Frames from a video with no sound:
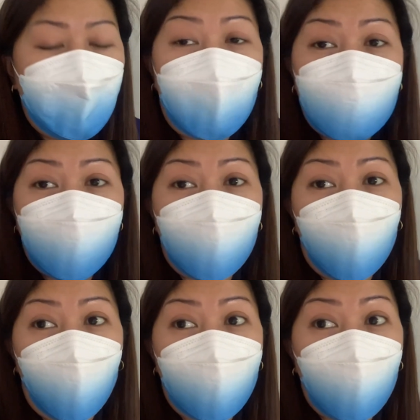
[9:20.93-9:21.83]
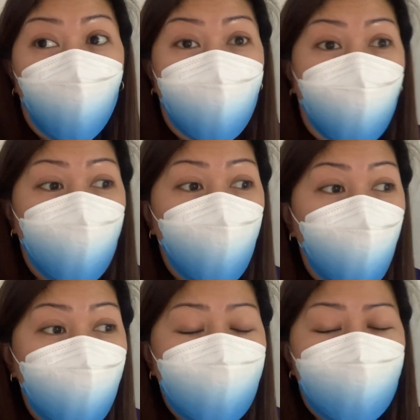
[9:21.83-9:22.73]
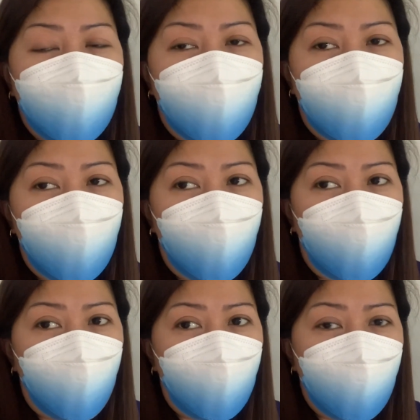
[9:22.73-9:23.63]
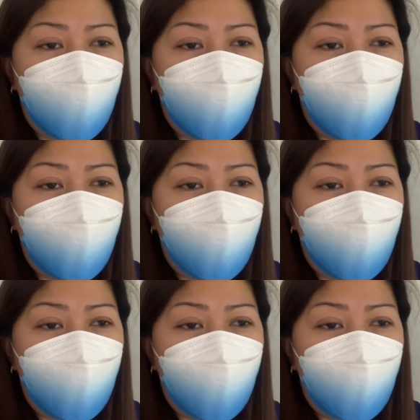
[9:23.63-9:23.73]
gastric or what, kung wala kayong ulcer, mga ganun-ganun.